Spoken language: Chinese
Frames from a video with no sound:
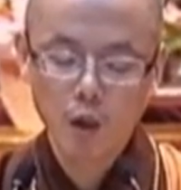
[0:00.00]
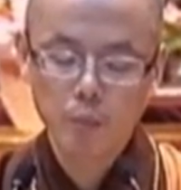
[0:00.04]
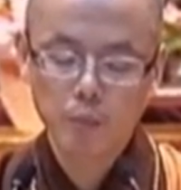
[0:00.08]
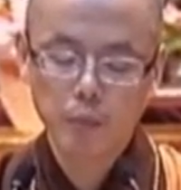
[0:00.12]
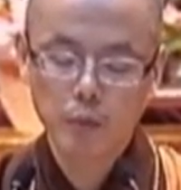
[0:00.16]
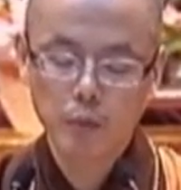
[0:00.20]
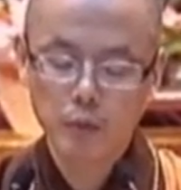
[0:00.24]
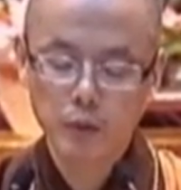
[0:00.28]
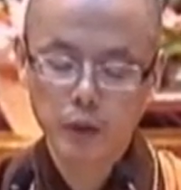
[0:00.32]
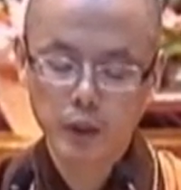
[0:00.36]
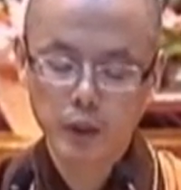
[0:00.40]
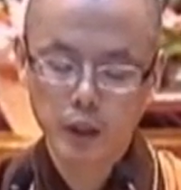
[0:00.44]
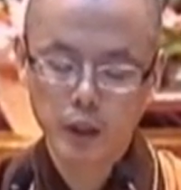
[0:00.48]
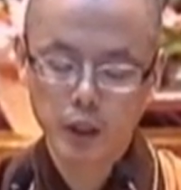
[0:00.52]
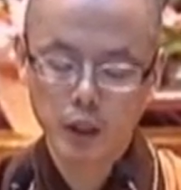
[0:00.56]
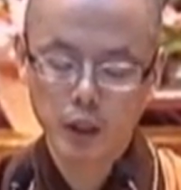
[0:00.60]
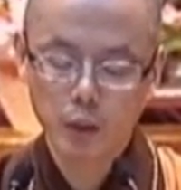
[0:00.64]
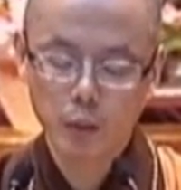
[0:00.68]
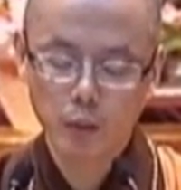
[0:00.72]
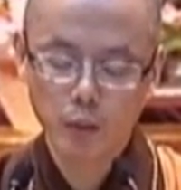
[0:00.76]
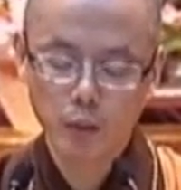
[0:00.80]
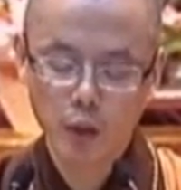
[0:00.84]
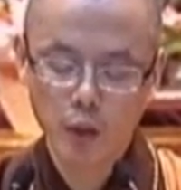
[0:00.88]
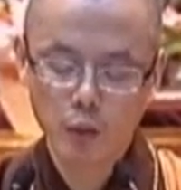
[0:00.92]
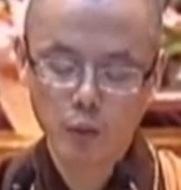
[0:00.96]
布施
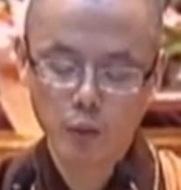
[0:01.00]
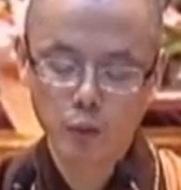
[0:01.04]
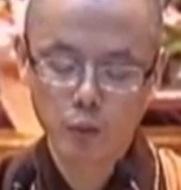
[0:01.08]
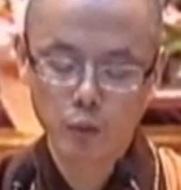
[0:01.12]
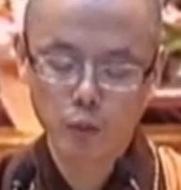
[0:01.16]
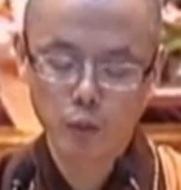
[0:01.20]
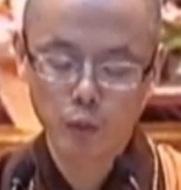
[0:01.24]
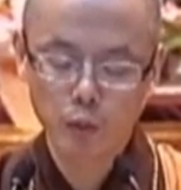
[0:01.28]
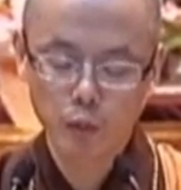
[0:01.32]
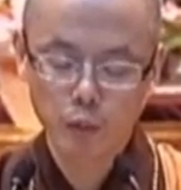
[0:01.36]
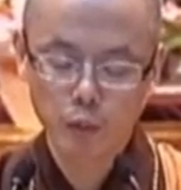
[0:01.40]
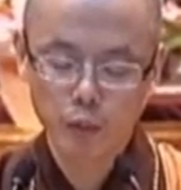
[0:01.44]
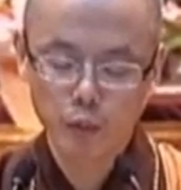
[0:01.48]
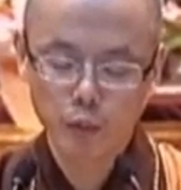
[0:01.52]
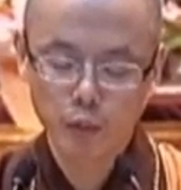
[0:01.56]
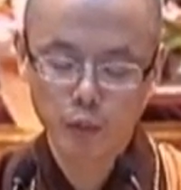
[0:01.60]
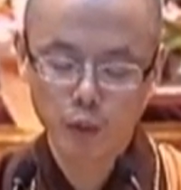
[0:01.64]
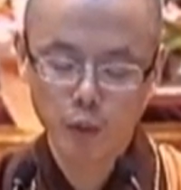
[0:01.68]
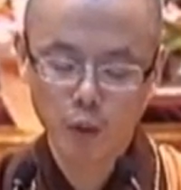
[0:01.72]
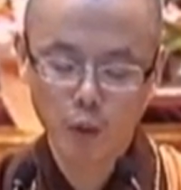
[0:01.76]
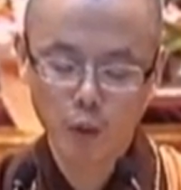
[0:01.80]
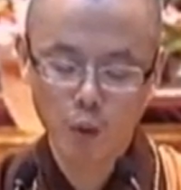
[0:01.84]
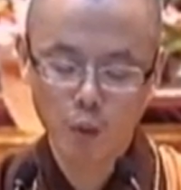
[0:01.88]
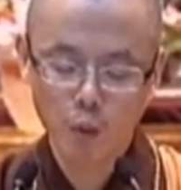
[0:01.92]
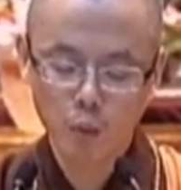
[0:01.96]
愿如虚
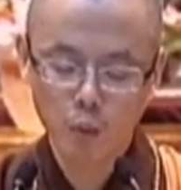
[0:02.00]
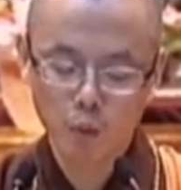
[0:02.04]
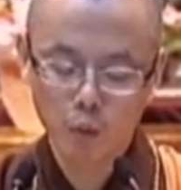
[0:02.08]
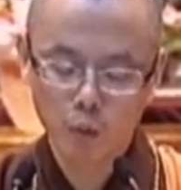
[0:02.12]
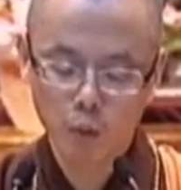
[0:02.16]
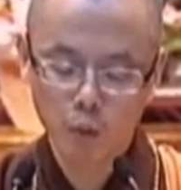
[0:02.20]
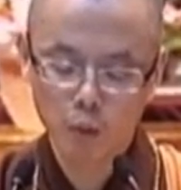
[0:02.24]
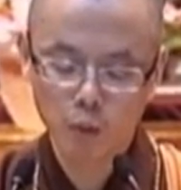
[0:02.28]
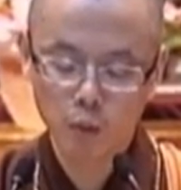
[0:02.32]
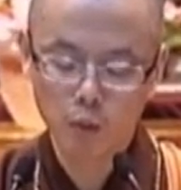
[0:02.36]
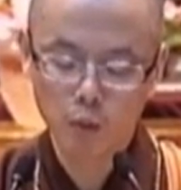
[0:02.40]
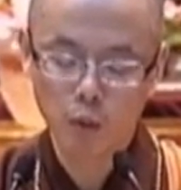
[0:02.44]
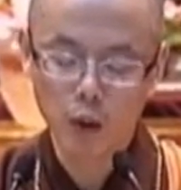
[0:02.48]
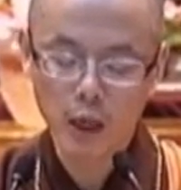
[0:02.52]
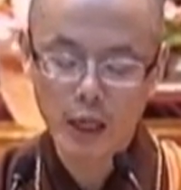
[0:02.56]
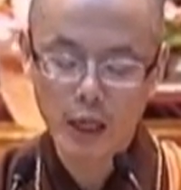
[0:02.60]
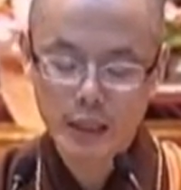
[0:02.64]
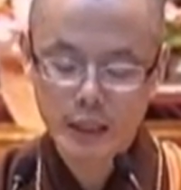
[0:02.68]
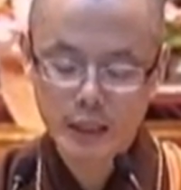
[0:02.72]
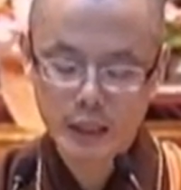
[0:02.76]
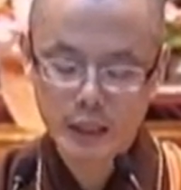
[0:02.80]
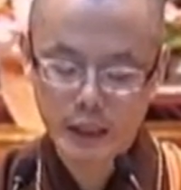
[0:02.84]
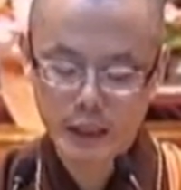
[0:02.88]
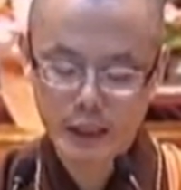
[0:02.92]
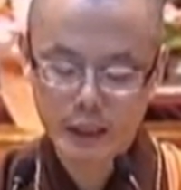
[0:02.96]
空库，
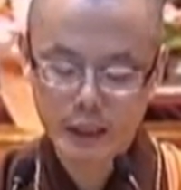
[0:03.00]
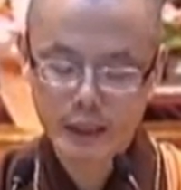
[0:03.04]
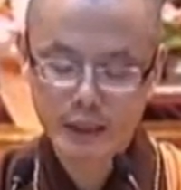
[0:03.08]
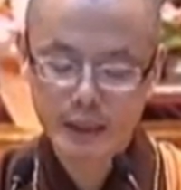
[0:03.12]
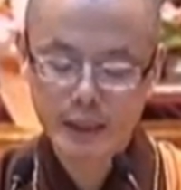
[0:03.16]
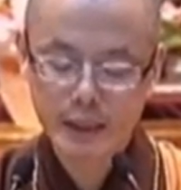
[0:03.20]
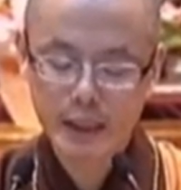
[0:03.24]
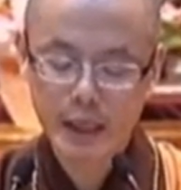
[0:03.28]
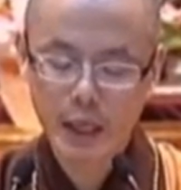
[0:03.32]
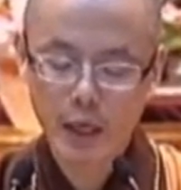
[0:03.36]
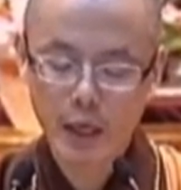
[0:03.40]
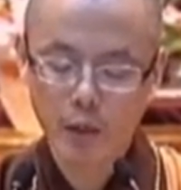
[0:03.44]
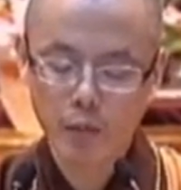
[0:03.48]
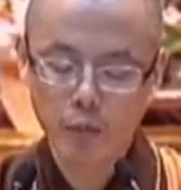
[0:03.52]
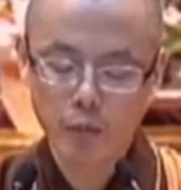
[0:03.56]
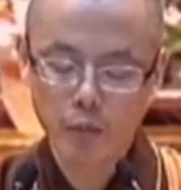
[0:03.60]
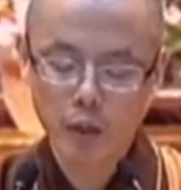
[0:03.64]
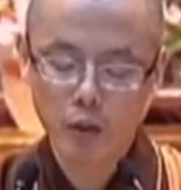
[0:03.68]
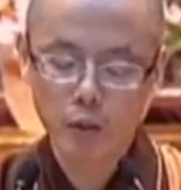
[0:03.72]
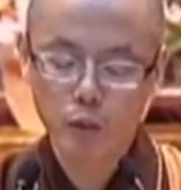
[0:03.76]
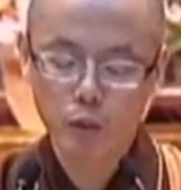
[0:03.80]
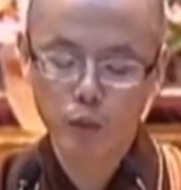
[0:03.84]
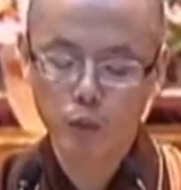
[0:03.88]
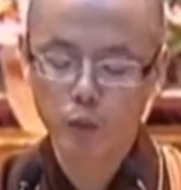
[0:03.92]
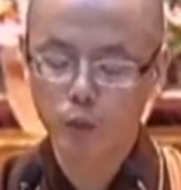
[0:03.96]
持戒
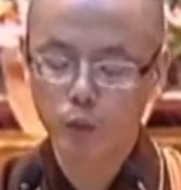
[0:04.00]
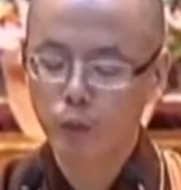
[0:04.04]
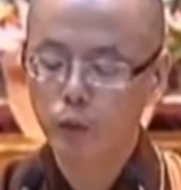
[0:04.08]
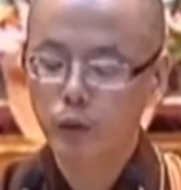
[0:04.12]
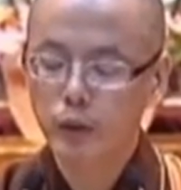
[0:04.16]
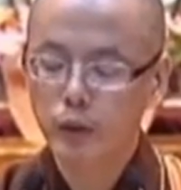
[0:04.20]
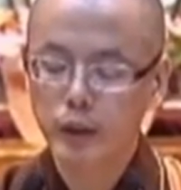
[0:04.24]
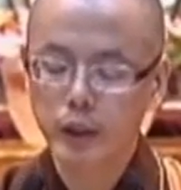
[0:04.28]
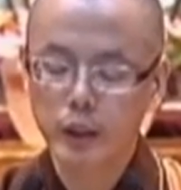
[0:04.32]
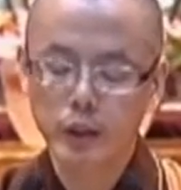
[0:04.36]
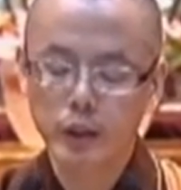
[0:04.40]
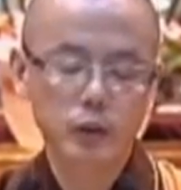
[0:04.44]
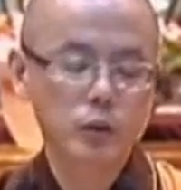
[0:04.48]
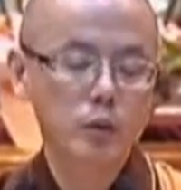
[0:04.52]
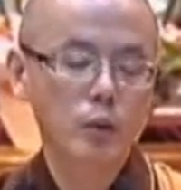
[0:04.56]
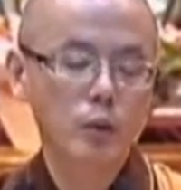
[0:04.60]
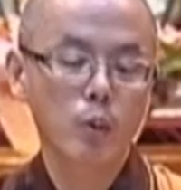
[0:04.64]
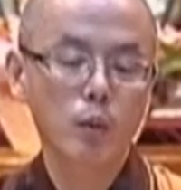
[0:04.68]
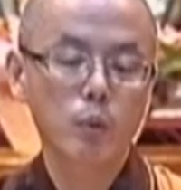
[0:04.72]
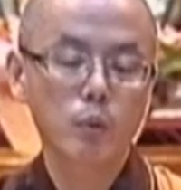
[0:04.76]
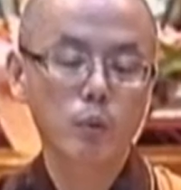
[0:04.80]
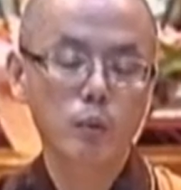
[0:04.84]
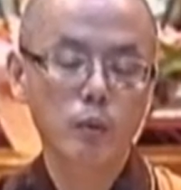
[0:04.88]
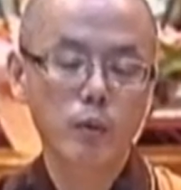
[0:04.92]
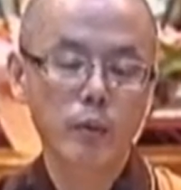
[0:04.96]
愿如神
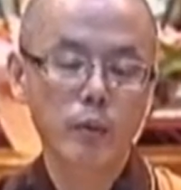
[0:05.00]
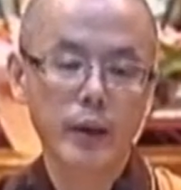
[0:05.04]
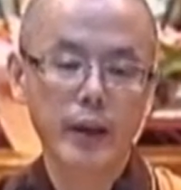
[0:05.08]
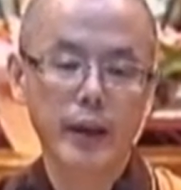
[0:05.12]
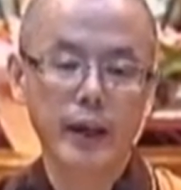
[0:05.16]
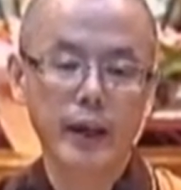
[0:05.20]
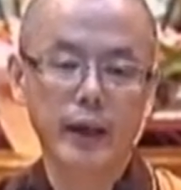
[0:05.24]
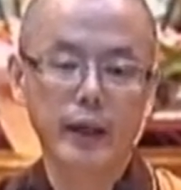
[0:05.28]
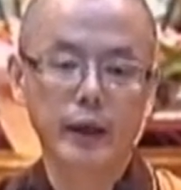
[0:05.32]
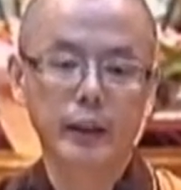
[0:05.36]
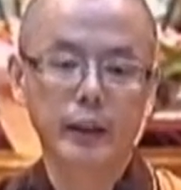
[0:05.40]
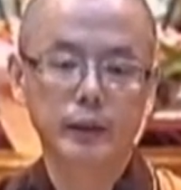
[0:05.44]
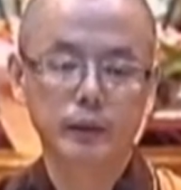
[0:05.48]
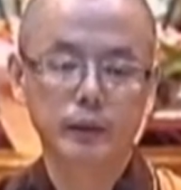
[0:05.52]
通慧。